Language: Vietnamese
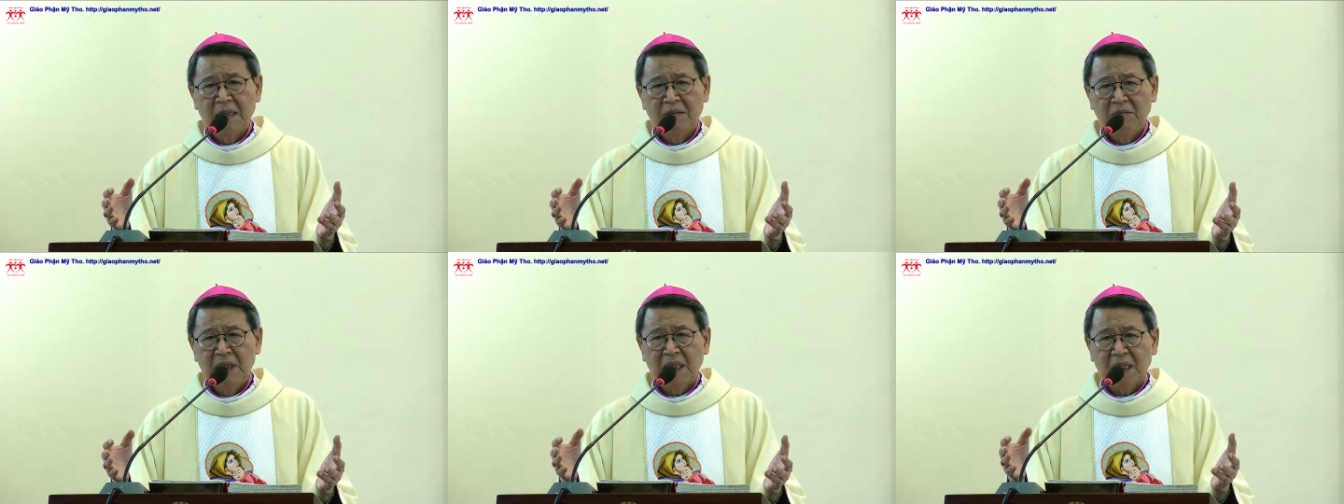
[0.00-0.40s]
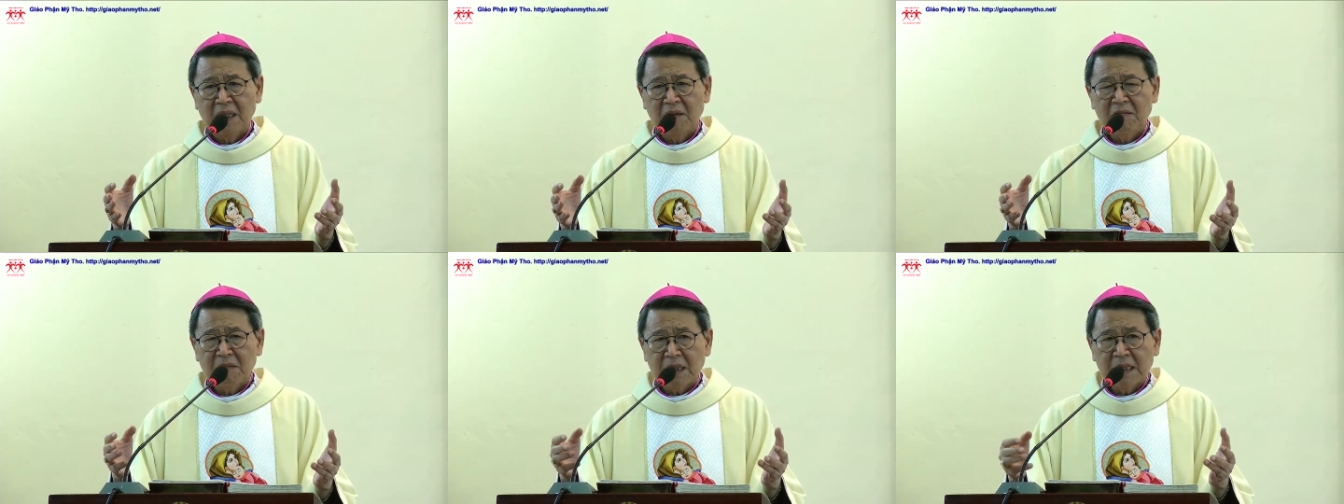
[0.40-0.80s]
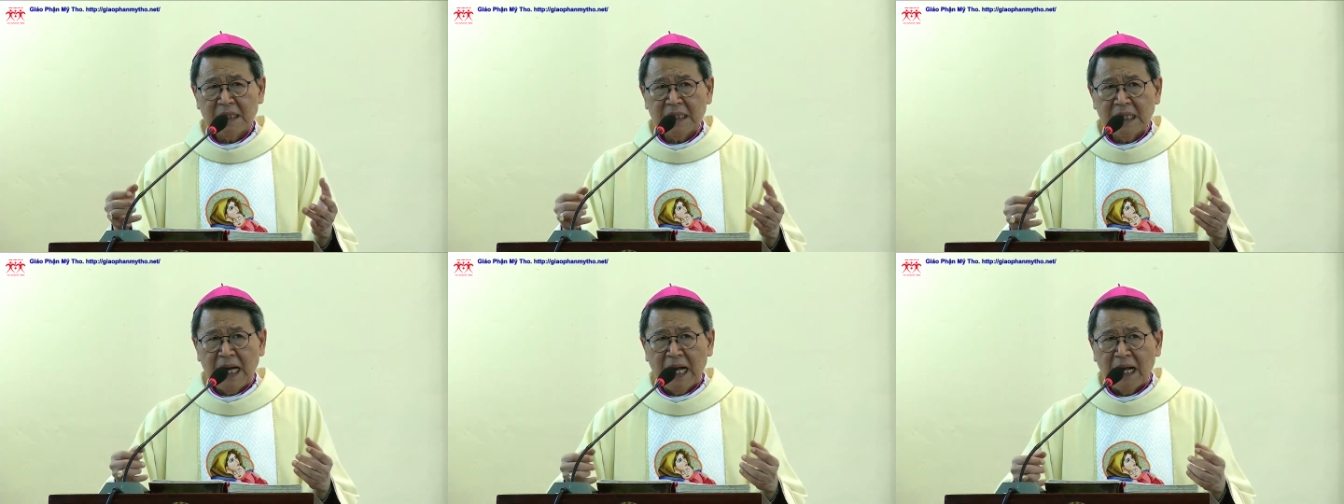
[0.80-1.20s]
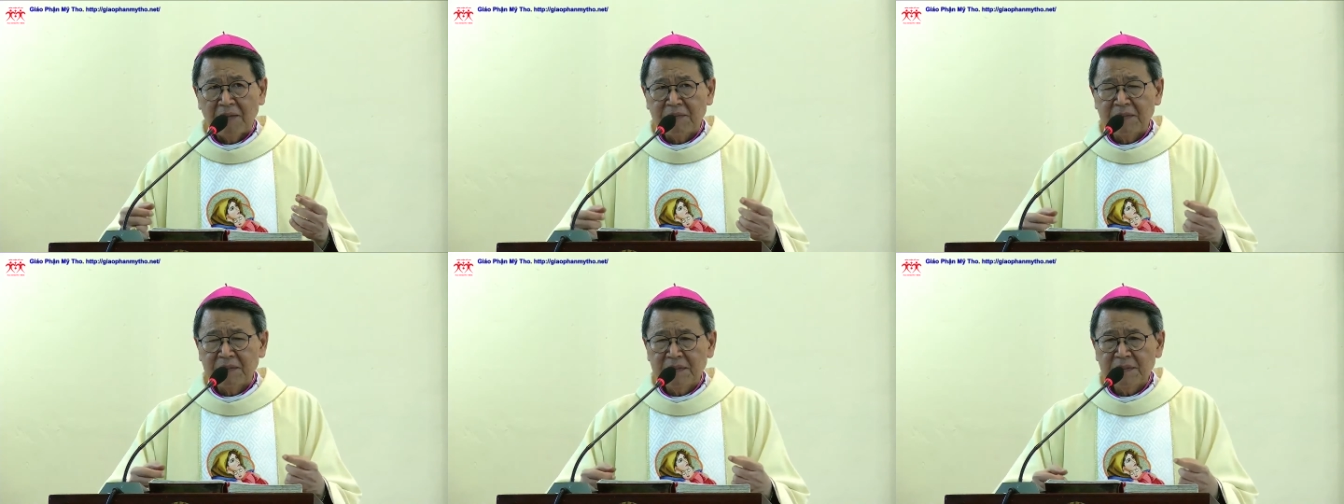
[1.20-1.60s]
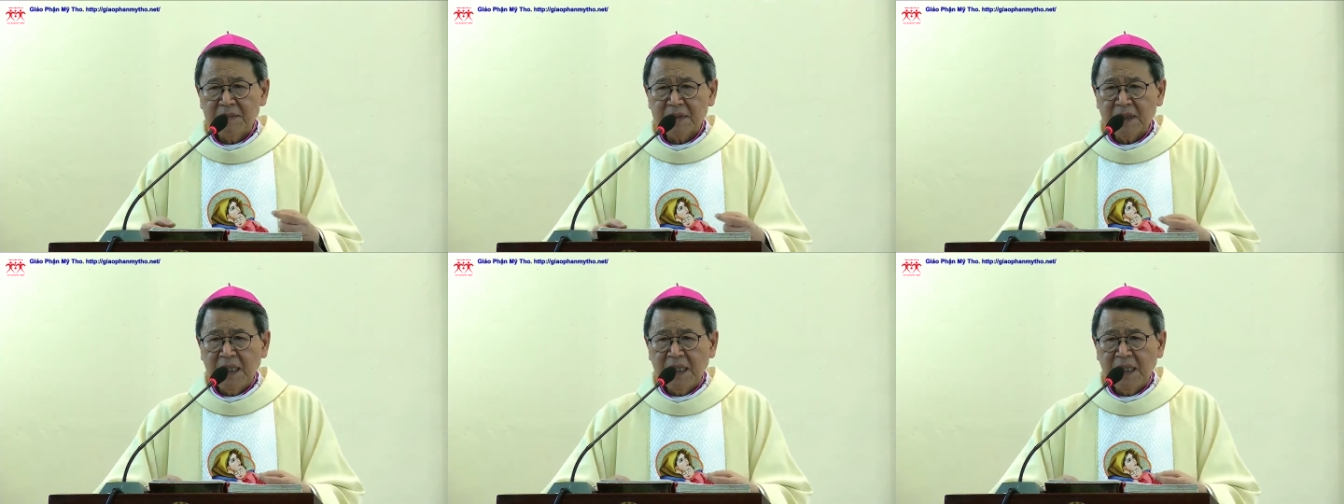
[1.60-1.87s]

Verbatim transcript: mình không cảm